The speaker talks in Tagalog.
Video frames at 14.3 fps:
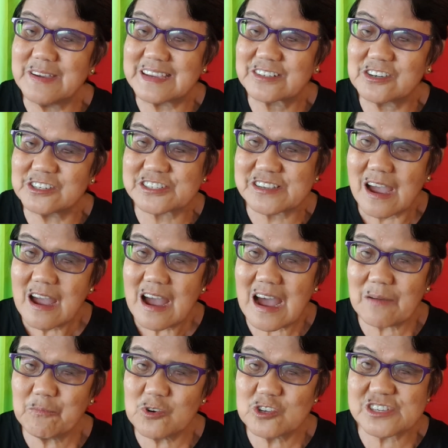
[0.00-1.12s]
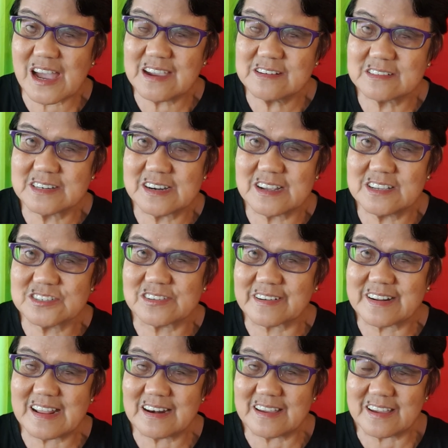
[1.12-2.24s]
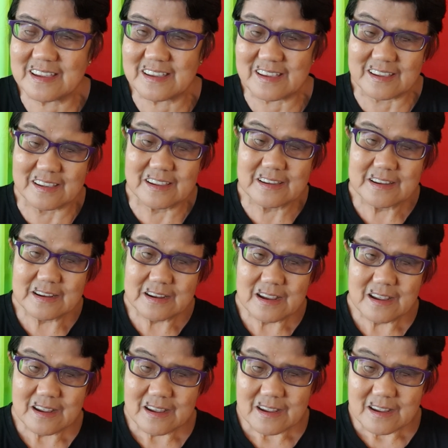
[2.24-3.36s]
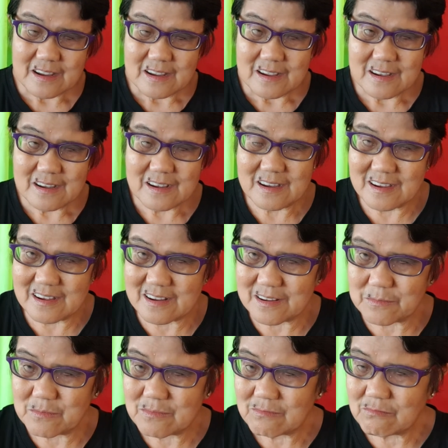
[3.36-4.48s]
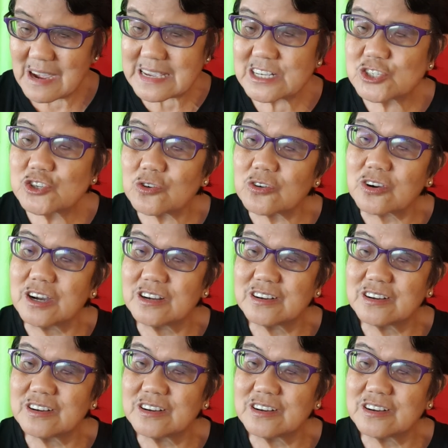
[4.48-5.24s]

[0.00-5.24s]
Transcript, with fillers: because apple cider is really um, maisog.